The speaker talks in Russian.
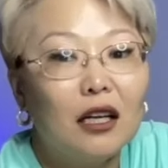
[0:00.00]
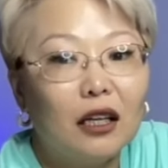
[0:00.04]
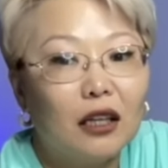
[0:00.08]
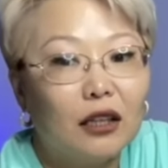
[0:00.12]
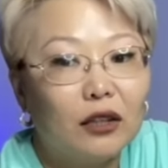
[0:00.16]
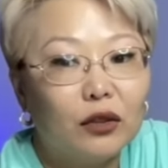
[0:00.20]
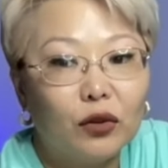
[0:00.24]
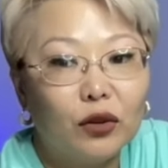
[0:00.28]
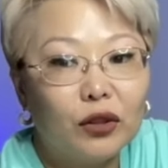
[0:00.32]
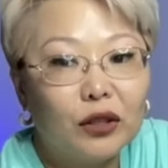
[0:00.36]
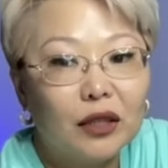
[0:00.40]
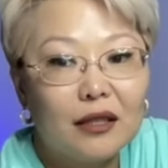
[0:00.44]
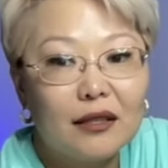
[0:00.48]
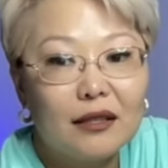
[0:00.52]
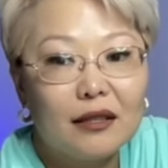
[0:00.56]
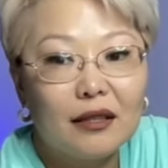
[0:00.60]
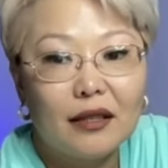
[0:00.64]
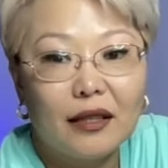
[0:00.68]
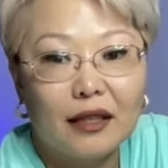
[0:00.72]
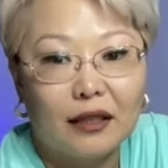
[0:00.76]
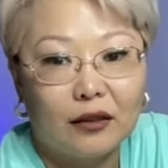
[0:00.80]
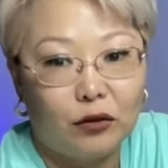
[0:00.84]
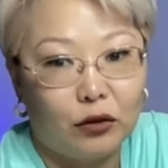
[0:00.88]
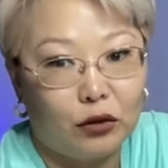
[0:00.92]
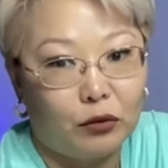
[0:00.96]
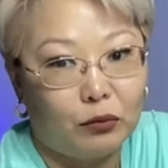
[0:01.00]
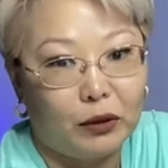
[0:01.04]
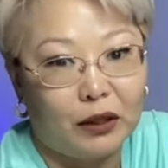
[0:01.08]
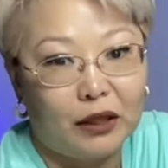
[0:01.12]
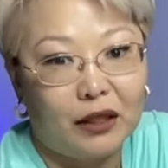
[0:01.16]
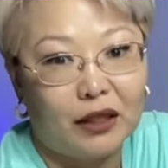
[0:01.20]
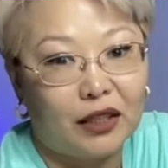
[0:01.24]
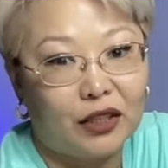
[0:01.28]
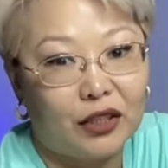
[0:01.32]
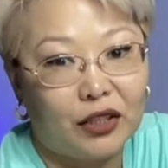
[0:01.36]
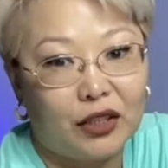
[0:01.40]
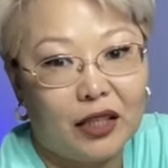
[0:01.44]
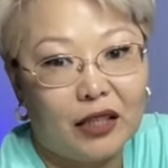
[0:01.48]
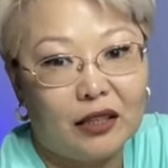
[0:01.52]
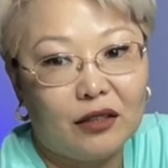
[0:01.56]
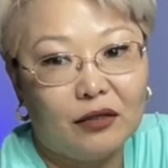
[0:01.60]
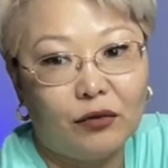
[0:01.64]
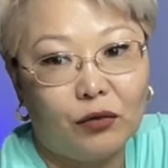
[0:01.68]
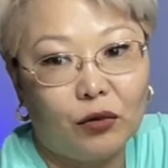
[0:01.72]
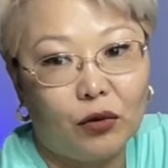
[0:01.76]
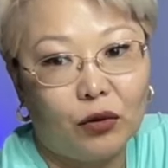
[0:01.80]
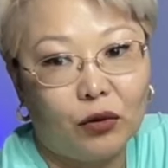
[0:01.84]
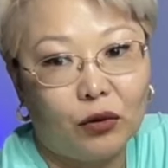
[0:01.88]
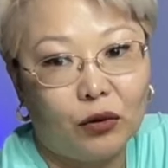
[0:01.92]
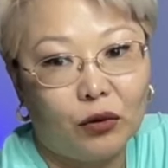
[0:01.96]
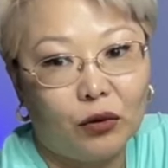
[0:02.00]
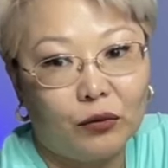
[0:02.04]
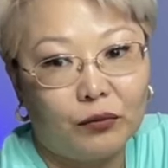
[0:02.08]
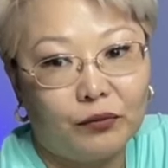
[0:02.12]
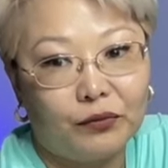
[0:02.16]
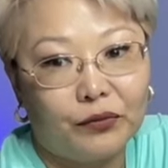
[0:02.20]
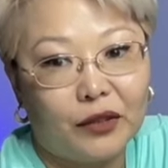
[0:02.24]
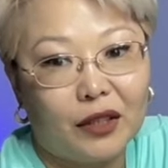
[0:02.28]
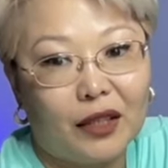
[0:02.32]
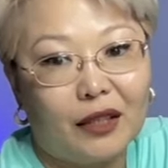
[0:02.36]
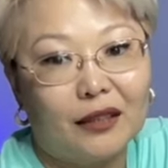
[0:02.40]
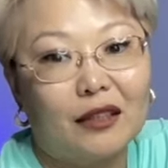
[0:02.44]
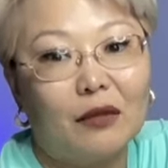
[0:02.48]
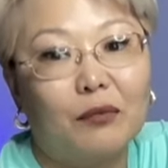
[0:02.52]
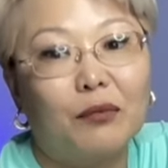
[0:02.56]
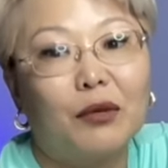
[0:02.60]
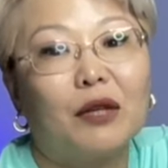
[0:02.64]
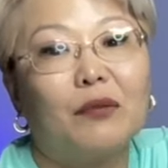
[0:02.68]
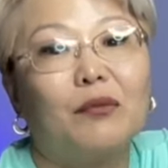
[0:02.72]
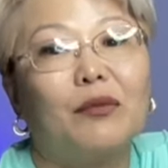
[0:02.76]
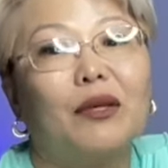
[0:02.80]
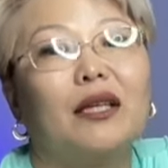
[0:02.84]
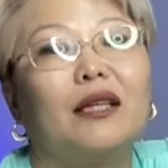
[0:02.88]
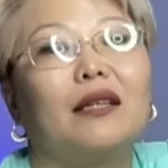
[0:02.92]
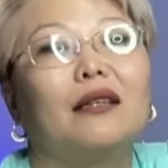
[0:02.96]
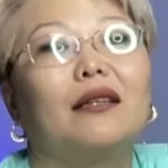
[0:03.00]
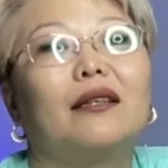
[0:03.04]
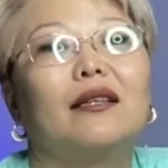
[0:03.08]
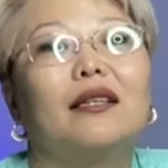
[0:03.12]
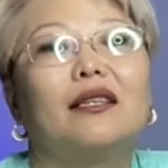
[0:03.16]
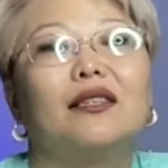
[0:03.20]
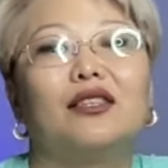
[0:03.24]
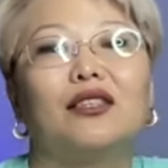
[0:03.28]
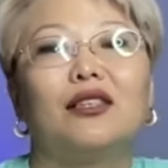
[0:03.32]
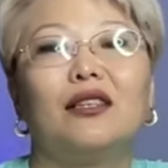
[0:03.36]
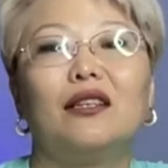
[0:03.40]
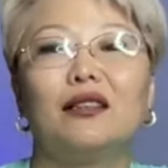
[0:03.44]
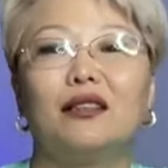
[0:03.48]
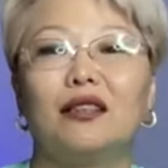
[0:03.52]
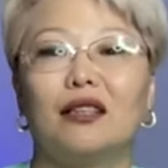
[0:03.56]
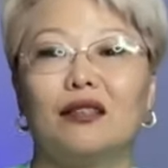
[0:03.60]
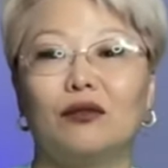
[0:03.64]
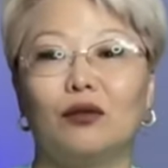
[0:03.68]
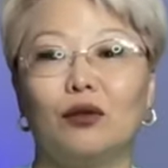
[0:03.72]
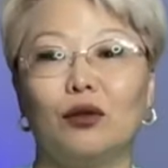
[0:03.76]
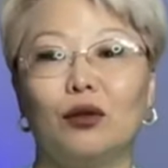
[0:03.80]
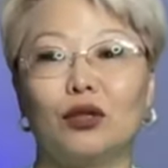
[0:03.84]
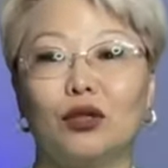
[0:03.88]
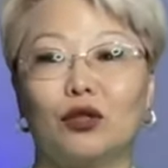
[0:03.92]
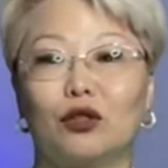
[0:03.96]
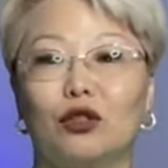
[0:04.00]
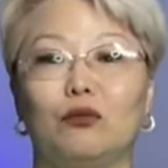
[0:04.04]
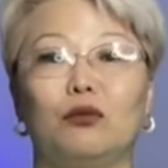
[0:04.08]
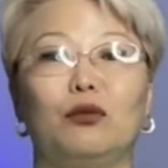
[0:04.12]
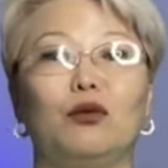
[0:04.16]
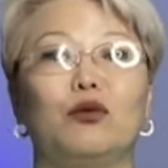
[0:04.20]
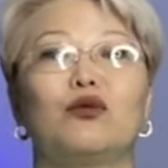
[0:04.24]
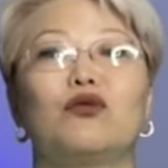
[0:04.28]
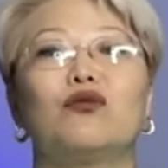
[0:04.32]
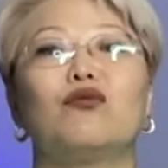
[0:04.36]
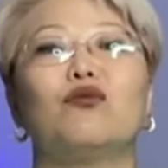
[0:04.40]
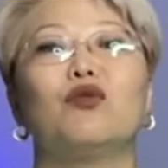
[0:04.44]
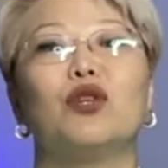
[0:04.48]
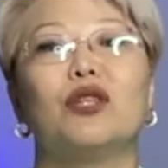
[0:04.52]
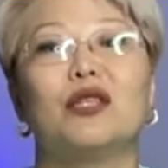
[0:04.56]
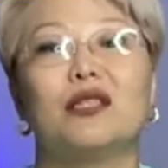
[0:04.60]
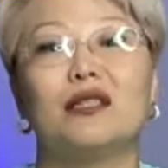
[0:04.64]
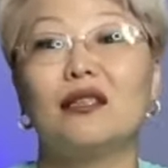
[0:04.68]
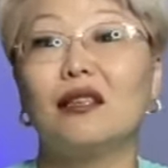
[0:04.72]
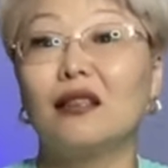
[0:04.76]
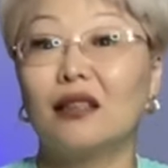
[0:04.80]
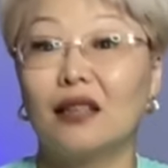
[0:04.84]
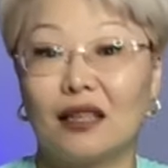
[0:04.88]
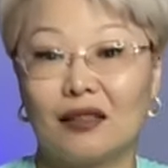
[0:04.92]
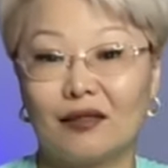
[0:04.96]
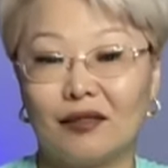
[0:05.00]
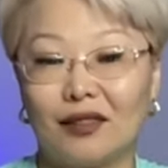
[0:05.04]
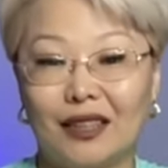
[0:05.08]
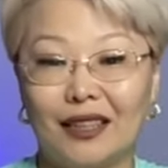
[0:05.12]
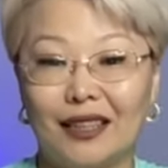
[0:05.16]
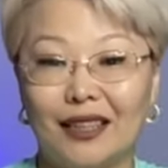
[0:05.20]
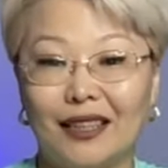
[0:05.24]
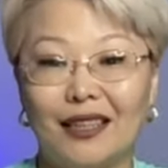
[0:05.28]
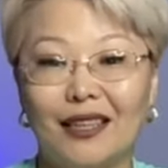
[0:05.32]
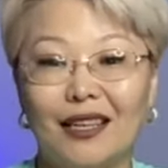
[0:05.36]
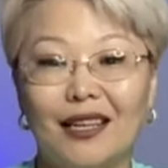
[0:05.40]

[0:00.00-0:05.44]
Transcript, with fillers: Но не следует подражать Фоглу. Это пример лишь для того, чтобы усвоить главное